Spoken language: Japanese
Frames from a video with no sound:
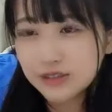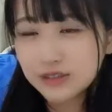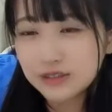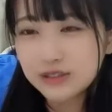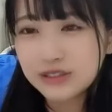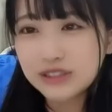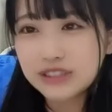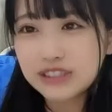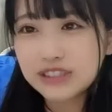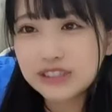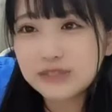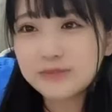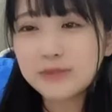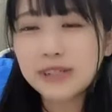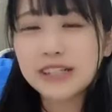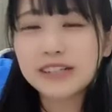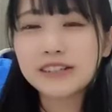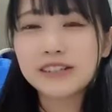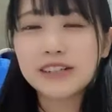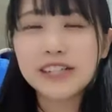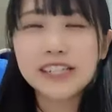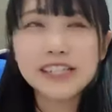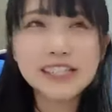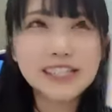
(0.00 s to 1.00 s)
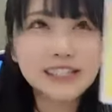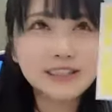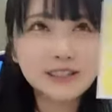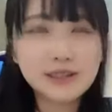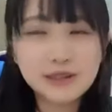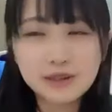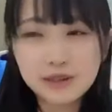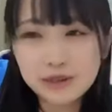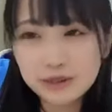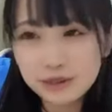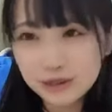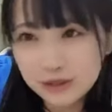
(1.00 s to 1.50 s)
11時前ぐらいに
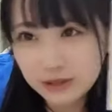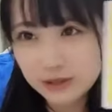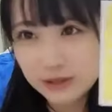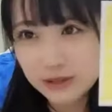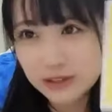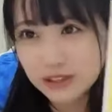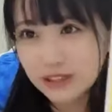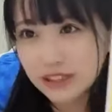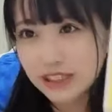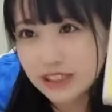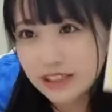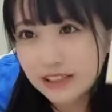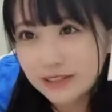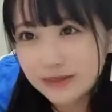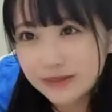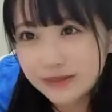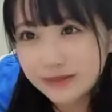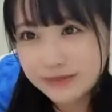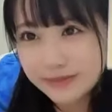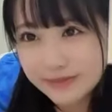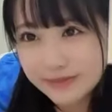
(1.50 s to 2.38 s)
起床ということで